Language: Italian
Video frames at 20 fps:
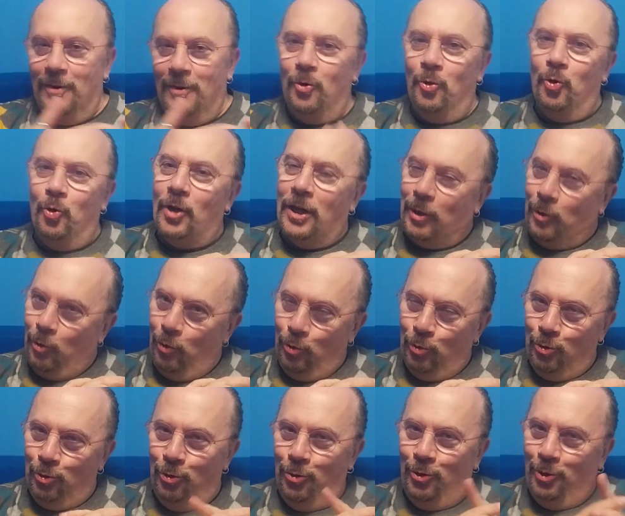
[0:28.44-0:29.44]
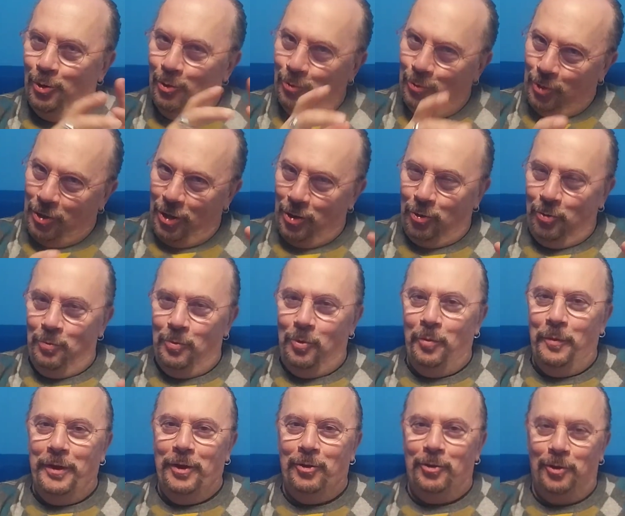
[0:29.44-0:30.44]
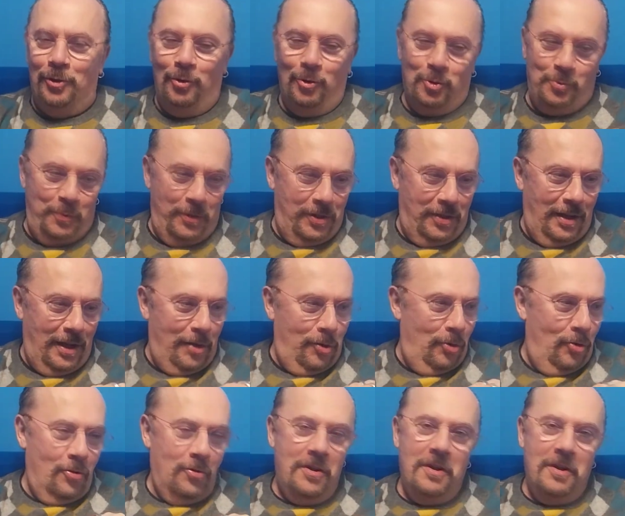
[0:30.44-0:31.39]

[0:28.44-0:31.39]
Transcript: io lo racconto in un certo momento dello spettacolo